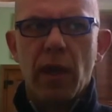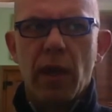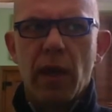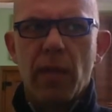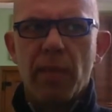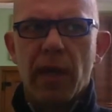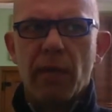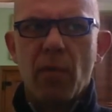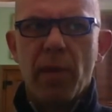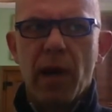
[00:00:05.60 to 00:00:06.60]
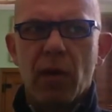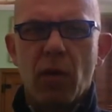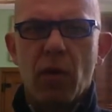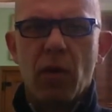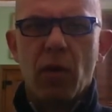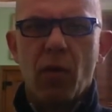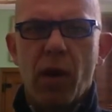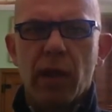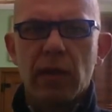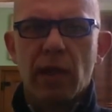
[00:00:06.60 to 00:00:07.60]
eh, mi chiamo Marco, ho
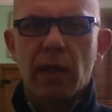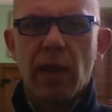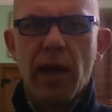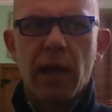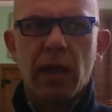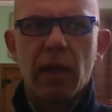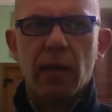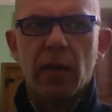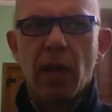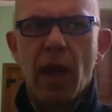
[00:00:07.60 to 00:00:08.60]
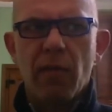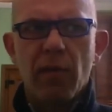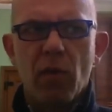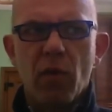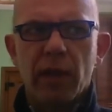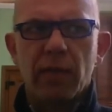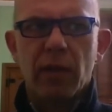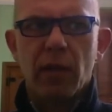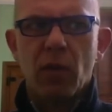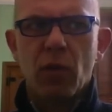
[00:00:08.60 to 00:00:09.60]
47 anni e vivo a
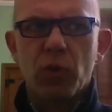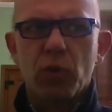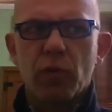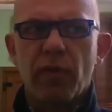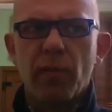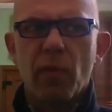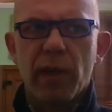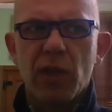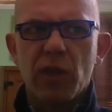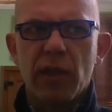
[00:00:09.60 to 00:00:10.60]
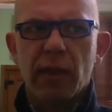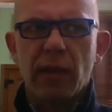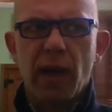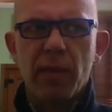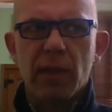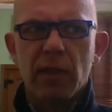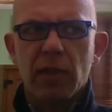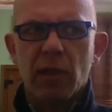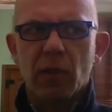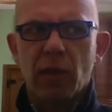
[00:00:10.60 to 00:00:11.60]
Gorizia. Ho conosciuto Fabio Brigida tramite il
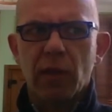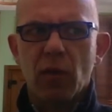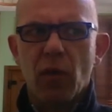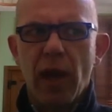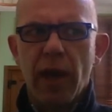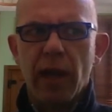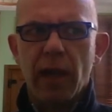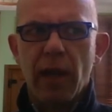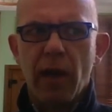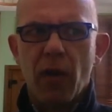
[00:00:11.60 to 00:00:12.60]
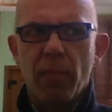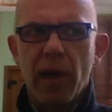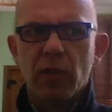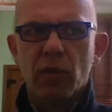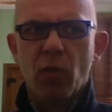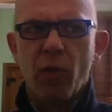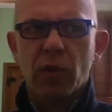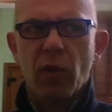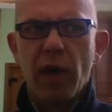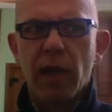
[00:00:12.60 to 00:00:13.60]
sito Trend Online e ormai sono
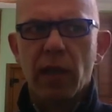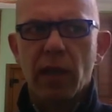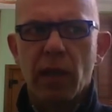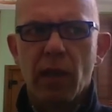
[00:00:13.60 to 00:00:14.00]
4-5 anni,